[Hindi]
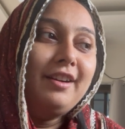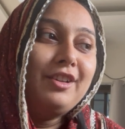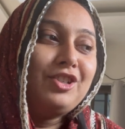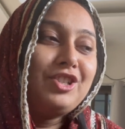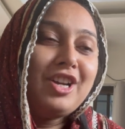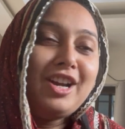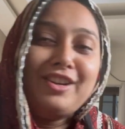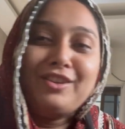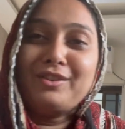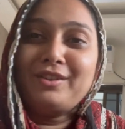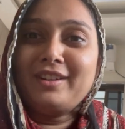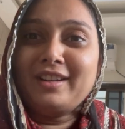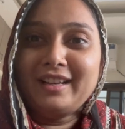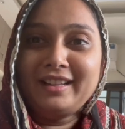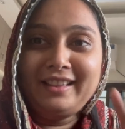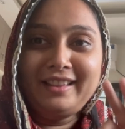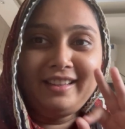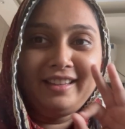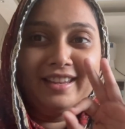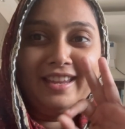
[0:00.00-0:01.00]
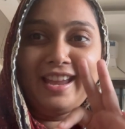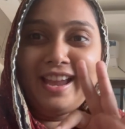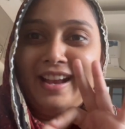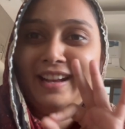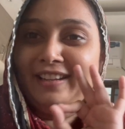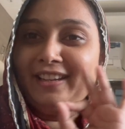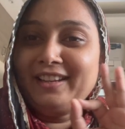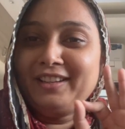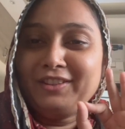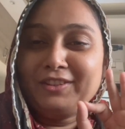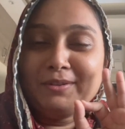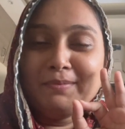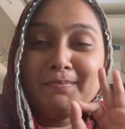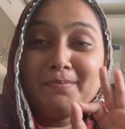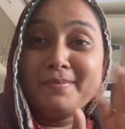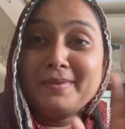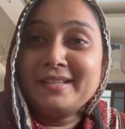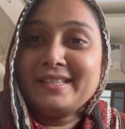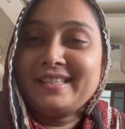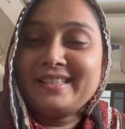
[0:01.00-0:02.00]
शाहरुख खान की एक्टिंग तो
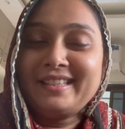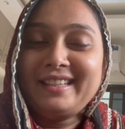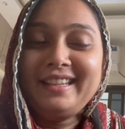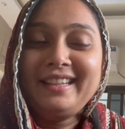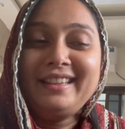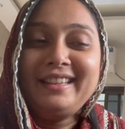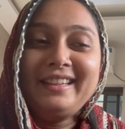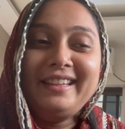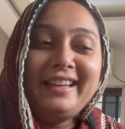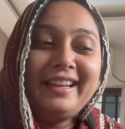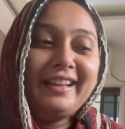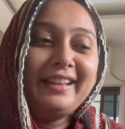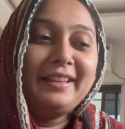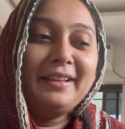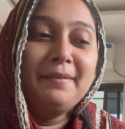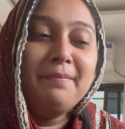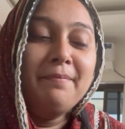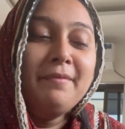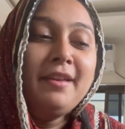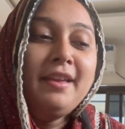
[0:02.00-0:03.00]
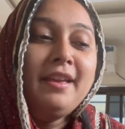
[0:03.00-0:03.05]
मस्त ही थी एकदम